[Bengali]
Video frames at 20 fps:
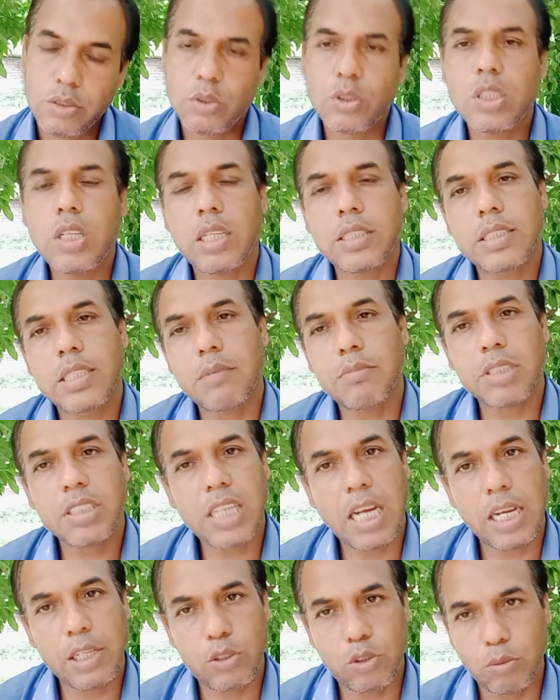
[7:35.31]
যদি আজকে আমরা
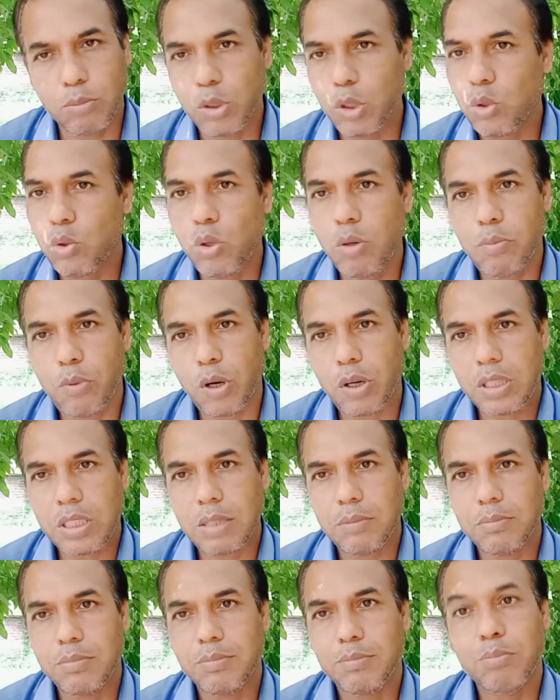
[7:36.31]
সাহিত্য বইগুলো
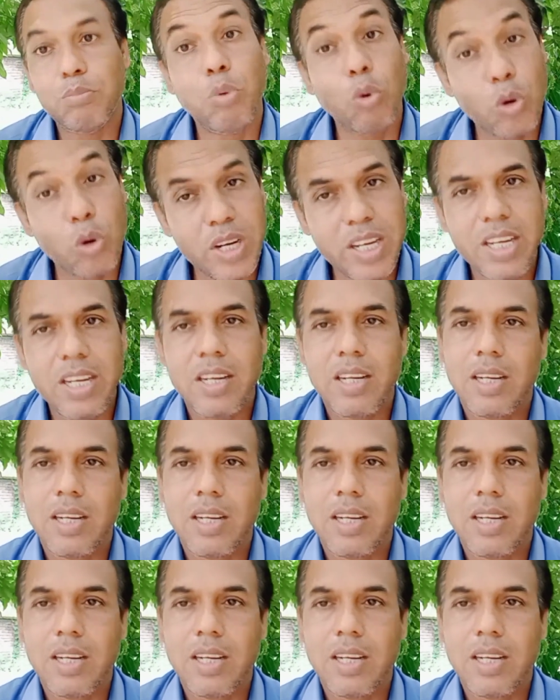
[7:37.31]
পড়তাম পড়ি